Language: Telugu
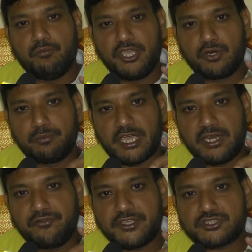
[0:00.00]
మీరు
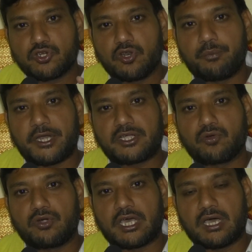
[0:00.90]
మేనిఫెస్టోలో
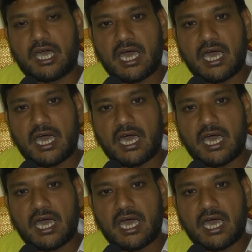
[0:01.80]
పెట్టకుండా